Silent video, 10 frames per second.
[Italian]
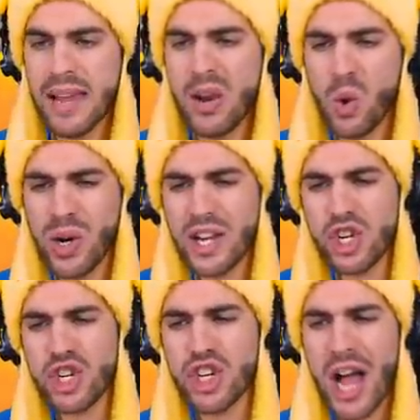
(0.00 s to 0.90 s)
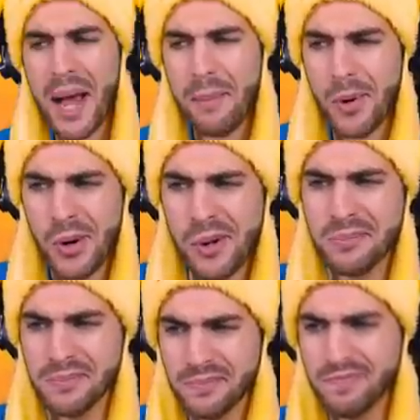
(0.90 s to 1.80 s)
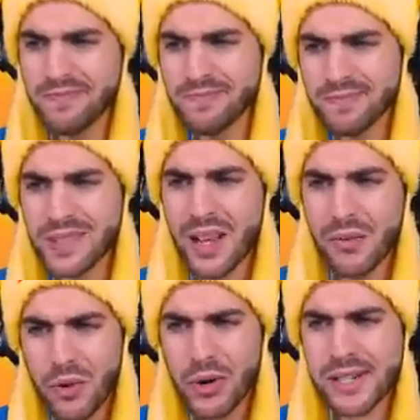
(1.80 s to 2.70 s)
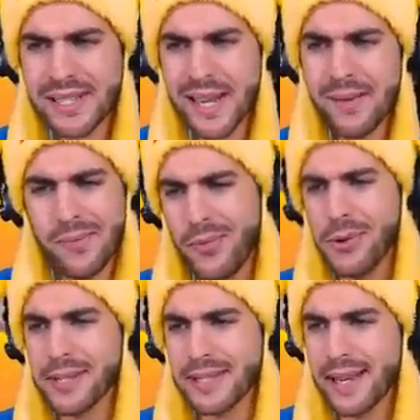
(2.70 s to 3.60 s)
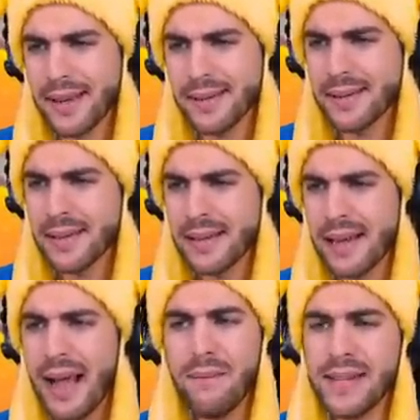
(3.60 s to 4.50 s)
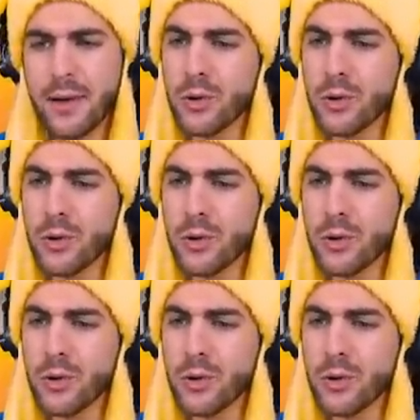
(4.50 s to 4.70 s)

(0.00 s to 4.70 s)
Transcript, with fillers: me lo lasciamo forse, forse a vita